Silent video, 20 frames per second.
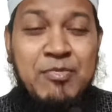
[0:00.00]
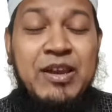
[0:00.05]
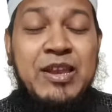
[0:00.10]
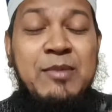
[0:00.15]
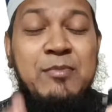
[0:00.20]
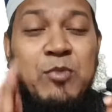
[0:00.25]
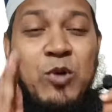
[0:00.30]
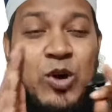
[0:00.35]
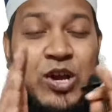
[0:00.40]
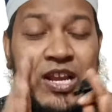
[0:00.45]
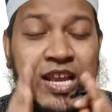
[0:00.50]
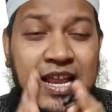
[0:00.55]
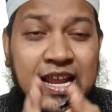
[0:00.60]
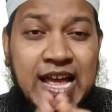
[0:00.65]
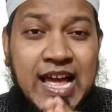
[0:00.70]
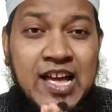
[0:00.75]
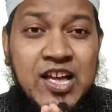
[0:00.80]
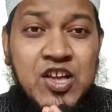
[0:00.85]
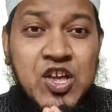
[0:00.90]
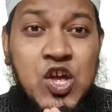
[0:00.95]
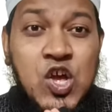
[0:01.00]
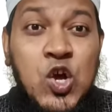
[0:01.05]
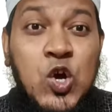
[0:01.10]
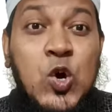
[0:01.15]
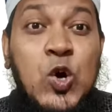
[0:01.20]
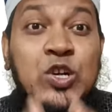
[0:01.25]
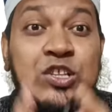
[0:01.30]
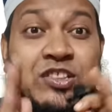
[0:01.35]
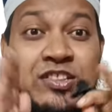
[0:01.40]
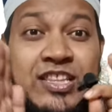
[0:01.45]
মানে মহিলারা
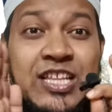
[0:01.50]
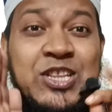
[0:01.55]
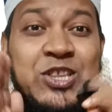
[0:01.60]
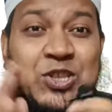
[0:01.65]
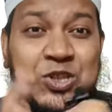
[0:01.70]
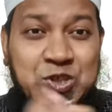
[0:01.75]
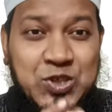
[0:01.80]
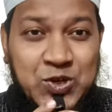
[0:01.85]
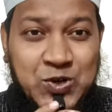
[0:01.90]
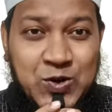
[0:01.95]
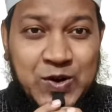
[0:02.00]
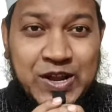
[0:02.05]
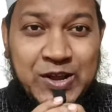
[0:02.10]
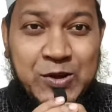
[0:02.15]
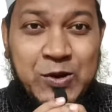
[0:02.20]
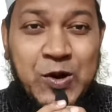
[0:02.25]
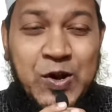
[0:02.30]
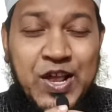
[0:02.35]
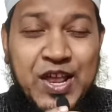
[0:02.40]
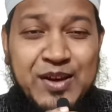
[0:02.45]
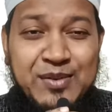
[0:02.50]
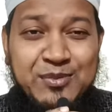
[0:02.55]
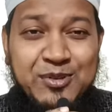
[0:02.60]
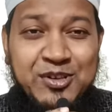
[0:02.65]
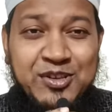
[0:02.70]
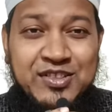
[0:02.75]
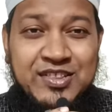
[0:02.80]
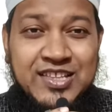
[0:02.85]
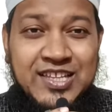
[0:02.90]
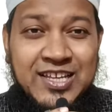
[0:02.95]
কর্তৃত্ব করে ঘরের
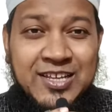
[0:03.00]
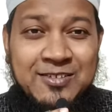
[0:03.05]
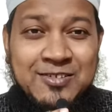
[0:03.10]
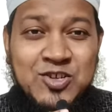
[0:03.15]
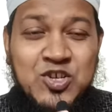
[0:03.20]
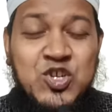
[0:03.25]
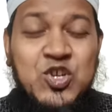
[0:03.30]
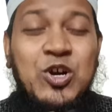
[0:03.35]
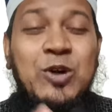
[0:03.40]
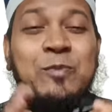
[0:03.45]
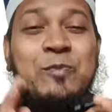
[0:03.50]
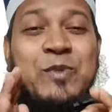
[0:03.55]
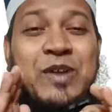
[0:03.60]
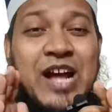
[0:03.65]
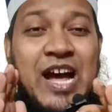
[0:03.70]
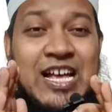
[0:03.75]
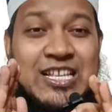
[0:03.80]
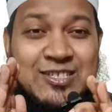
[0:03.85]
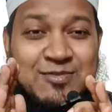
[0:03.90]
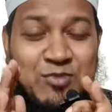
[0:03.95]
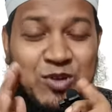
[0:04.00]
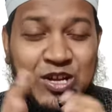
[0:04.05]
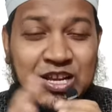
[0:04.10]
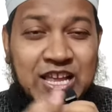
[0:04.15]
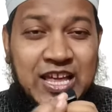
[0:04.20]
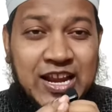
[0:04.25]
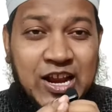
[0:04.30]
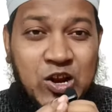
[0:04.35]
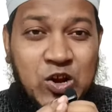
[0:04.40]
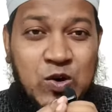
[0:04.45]
মধ্যে সব কাজ
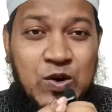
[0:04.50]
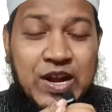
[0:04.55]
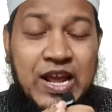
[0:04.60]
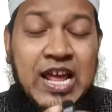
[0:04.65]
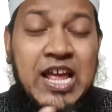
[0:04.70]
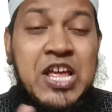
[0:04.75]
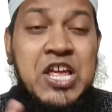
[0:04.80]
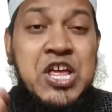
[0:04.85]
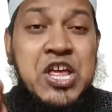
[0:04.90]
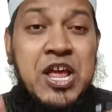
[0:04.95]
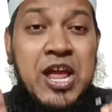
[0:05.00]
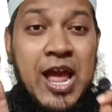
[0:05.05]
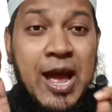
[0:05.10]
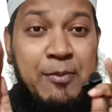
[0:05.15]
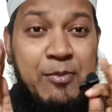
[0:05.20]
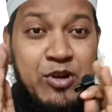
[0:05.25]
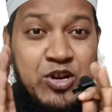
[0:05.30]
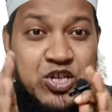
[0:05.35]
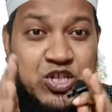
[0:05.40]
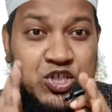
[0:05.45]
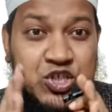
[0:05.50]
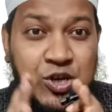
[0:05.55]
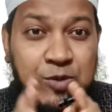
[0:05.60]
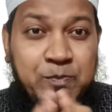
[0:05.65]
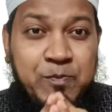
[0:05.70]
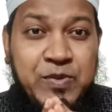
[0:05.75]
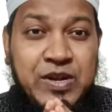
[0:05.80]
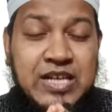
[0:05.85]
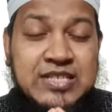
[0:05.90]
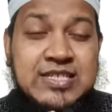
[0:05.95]
মহিলারা করে এবং
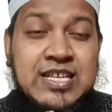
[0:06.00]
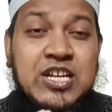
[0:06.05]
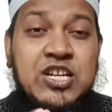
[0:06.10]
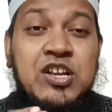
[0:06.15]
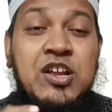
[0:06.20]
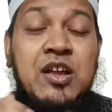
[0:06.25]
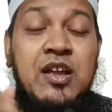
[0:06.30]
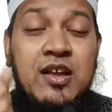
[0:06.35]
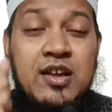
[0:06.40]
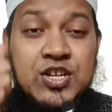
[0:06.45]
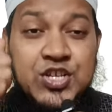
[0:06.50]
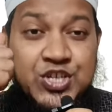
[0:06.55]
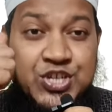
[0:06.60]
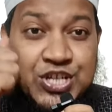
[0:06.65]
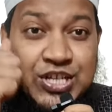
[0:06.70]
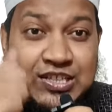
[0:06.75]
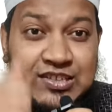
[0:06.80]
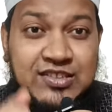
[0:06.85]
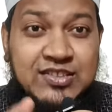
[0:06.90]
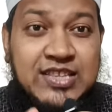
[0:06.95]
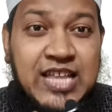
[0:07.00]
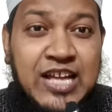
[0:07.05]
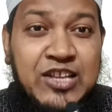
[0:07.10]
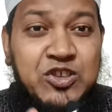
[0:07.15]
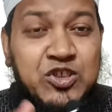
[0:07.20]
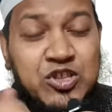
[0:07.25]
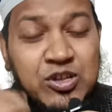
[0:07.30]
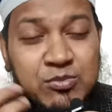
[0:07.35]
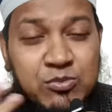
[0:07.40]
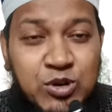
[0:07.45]
সব কাজের
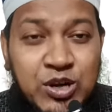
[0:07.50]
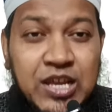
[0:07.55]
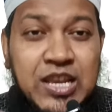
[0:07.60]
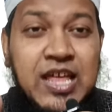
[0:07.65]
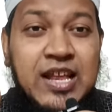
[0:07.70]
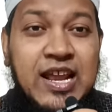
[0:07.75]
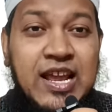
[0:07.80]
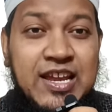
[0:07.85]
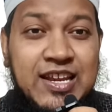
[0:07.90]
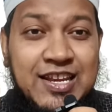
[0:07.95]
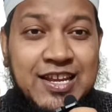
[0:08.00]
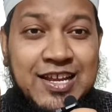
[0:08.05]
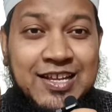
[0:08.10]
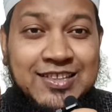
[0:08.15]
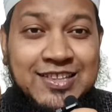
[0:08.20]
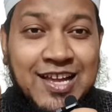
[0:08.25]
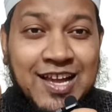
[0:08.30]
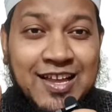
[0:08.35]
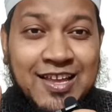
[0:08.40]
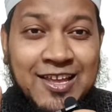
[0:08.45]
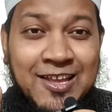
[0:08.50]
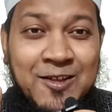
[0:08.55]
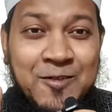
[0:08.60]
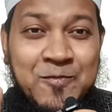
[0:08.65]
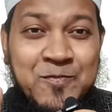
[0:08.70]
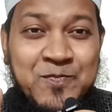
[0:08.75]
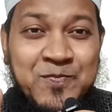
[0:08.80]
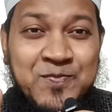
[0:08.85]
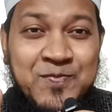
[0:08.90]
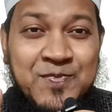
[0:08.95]
সিদ্ধান্ত মহিলারাই নিয়ে থাকে
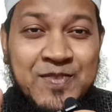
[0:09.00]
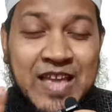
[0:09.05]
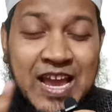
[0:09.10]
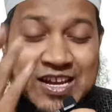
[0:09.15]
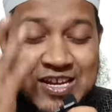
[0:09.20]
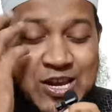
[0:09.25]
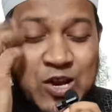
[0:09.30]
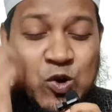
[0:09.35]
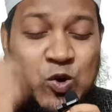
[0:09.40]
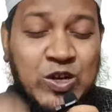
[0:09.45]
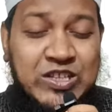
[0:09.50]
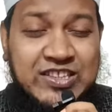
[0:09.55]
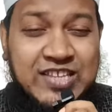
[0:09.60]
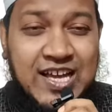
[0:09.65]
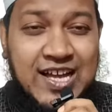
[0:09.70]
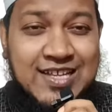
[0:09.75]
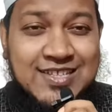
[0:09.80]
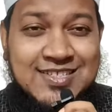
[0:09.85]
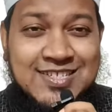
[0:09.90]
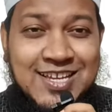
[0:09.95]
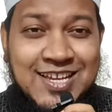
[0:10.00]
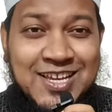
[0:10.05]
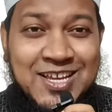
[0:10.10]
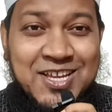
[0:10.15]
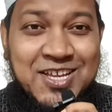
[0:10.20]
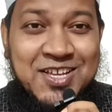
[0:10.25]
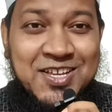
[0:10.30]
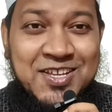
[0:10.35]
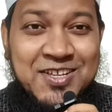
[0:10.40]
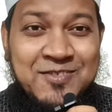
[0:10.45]
একটা কথা আছে
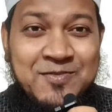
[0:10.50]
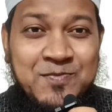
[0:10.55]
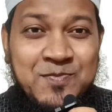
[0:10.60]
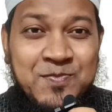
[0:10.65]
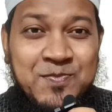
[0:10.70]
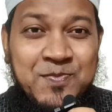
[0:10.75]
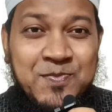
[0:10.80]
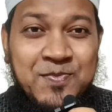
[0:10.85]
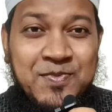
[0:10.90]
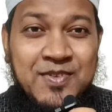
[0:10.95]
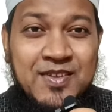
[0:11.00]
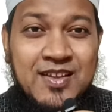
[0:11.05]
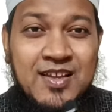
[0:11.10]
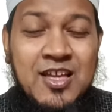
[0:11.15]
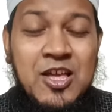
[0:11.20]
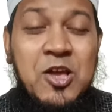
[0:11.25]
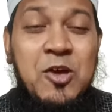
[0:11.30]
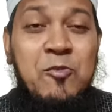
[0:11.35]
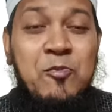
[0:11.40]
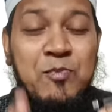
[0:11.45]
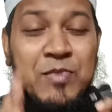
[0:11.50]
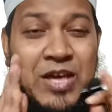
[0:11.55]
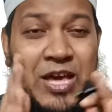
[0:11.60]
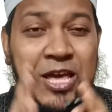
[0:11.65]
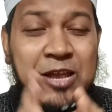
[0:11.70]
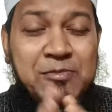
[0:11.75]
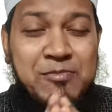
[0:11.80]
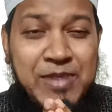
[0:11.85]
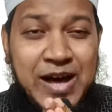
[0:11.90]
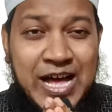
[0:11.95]

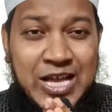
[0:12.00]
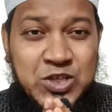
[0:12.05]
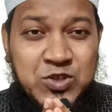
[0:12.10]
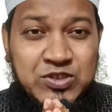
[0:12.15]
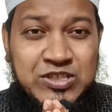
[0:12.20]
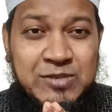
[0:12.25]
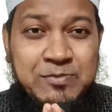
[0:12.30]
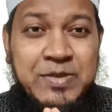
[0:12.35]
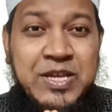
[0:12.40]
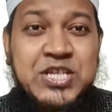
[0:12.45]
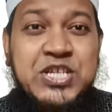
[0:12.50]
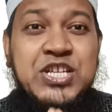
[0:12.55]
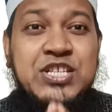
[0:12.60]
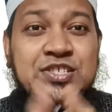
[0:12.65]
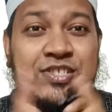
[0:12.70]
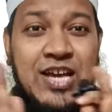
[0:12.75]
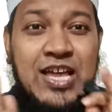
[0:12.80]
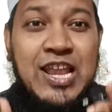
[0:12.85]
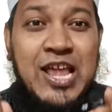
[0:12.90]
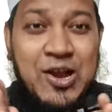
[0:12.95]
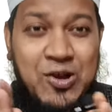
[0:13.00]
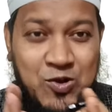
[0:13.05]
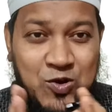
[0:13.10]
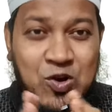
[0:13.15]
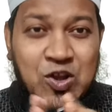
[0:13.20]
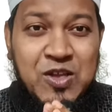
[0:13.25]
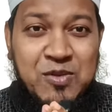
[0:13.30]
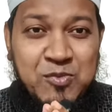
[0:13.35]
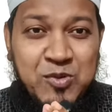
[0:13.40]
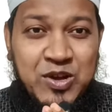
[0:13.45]
মেয়ের মা যদি বেশি চালাক
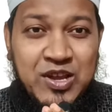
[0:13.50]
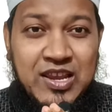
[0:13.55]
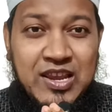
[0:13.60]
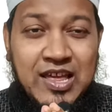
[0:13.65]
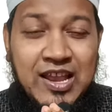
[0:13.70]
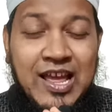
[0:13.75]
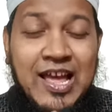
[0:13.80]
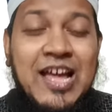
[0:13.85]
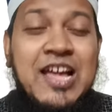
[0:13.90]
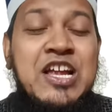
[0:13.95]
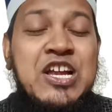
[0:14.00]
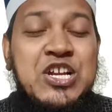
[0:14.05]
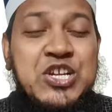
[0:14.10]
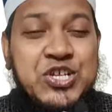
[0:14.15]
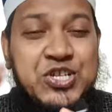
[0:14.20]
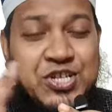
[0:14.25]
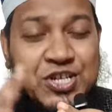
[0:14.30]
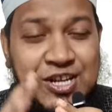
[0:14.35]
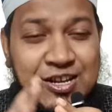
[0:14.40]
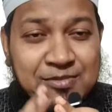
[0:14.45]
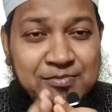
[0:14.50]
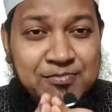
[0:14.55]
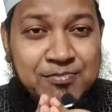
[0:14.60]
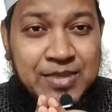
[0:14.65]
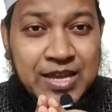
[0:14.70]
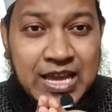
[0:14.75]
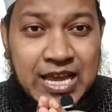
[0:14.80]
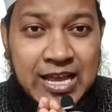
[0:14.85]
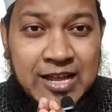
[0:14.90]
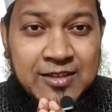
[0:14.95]
হয় মহিলারা সে
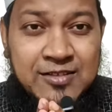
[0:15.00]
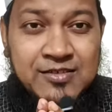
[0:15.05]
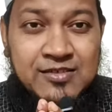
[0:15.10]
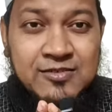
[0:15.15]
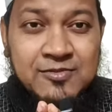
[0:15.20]
মেয়ে